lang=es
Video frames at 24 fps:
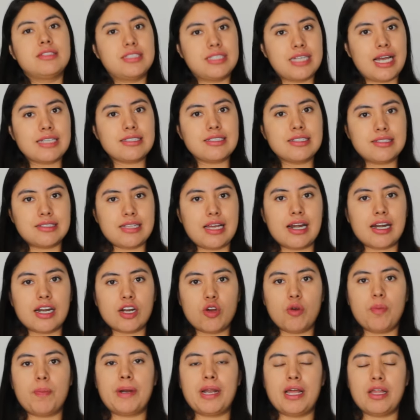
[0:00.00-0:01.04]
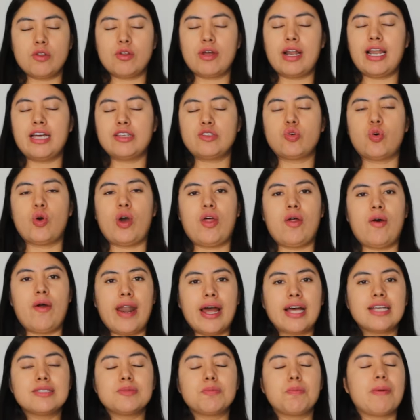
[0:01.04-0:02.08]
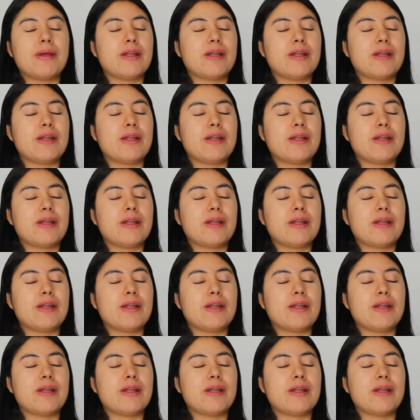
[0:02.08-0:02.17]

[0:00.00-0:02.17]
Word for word: Ya se están recuperando a las jugadoras,